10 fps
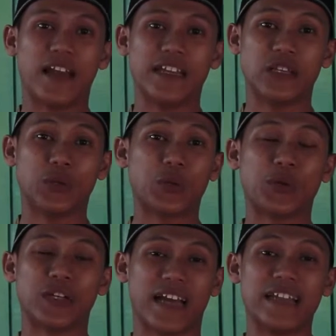bulan
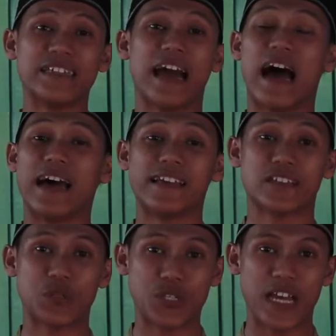diturunkannya
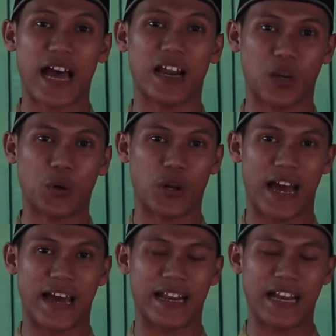ayat suci
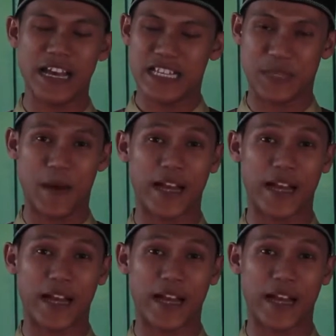Al-Quran